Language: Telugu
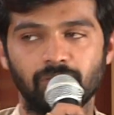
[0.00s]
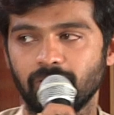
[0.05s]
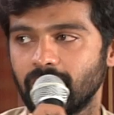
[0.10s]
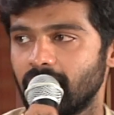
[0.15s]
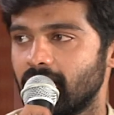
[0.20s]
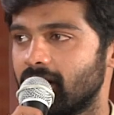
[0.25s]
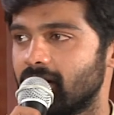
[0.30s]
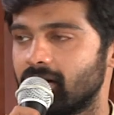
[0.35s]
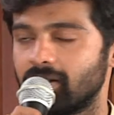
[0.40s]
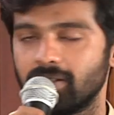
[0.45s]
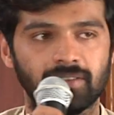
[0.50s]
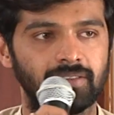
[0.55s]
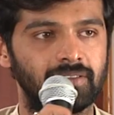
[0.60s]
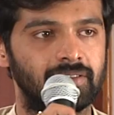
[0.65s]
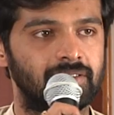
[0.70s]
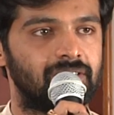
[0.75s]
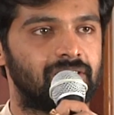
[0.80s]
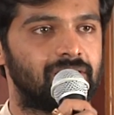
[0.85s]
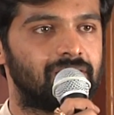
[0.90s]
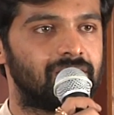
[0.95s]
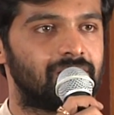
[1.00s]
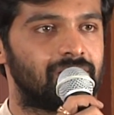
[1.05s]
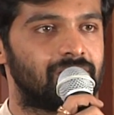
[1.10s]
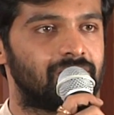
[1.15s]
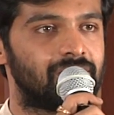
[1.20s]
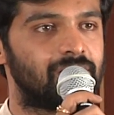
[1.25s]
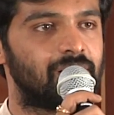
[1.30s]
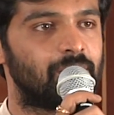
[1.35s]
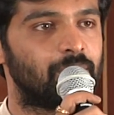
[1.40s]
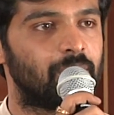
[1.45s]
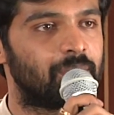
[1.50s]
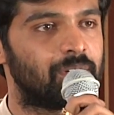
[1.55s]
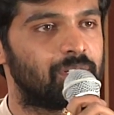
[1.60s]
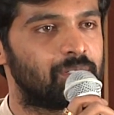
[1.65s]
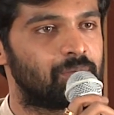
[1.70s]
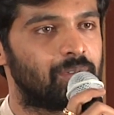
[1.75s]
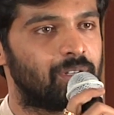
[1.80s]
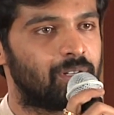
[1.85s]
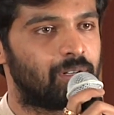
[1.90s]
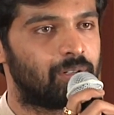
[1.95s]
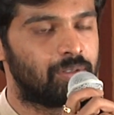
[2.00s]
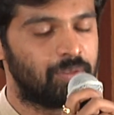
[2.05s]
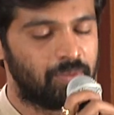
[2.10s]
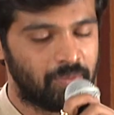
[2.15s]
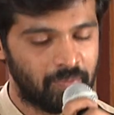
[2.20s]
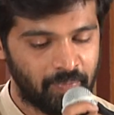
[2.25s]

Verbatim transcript: నా సినిమా ప్రెస్ మీట్లో